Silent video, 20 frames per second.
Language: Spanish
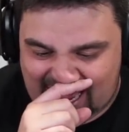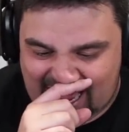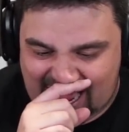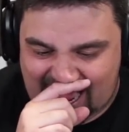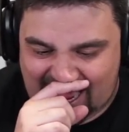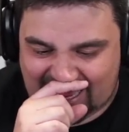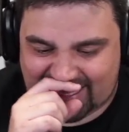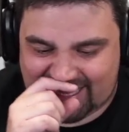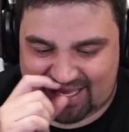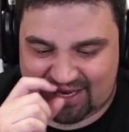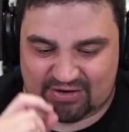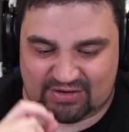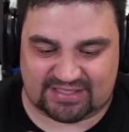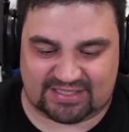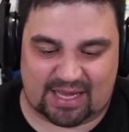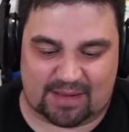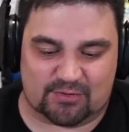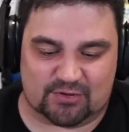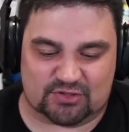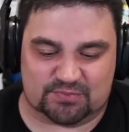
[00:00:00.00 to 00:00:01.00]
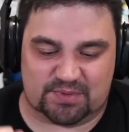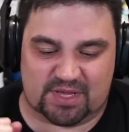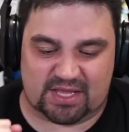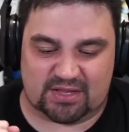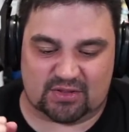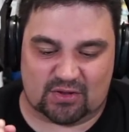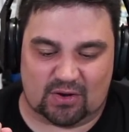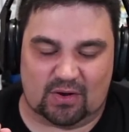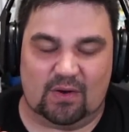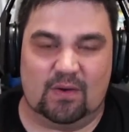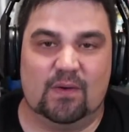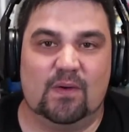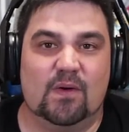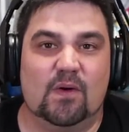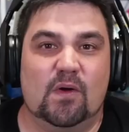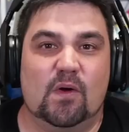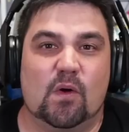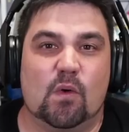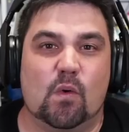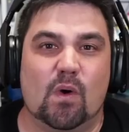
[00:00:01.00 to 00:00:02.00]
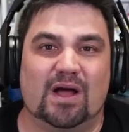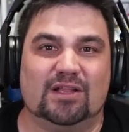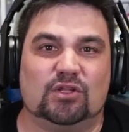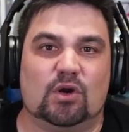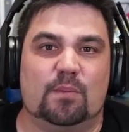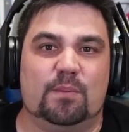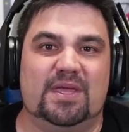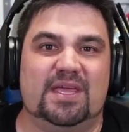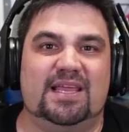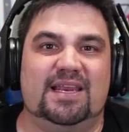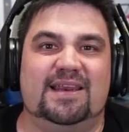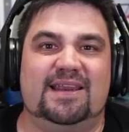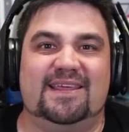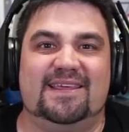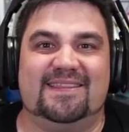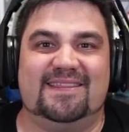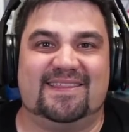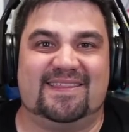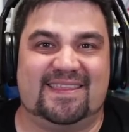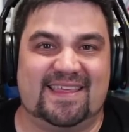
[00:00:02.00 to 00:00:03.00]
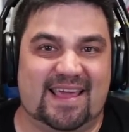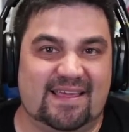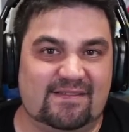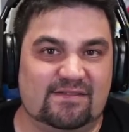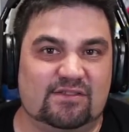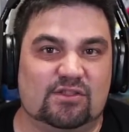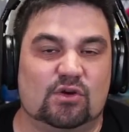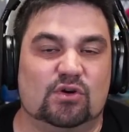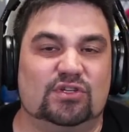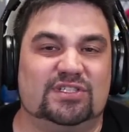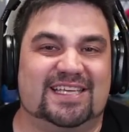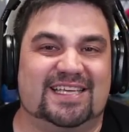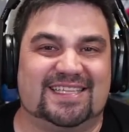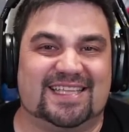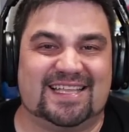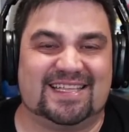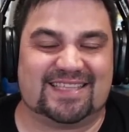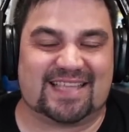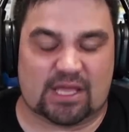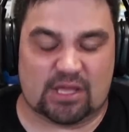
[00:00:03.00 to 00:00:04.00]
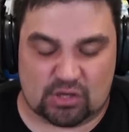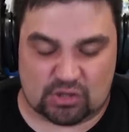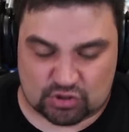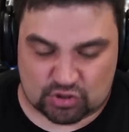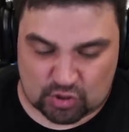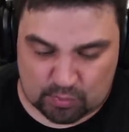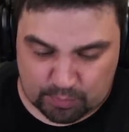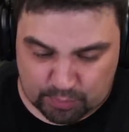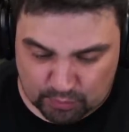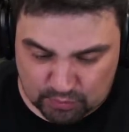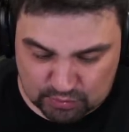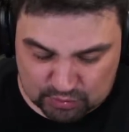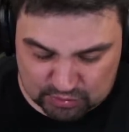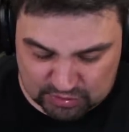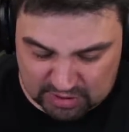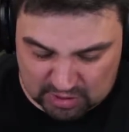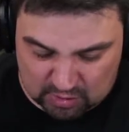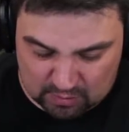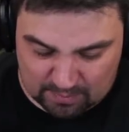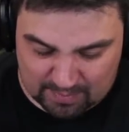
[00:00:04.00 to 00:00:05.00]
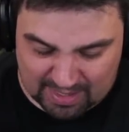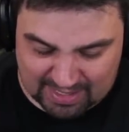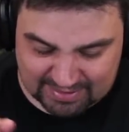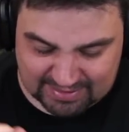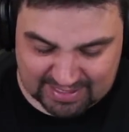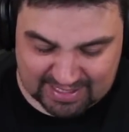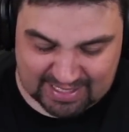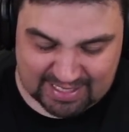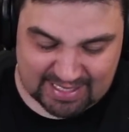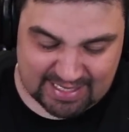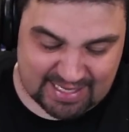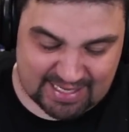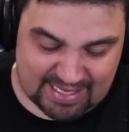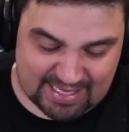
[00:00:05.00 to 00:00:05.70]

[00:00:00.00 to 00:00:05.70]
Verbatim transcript: aquí lo estamos viendo, 4000 178 puntos de combate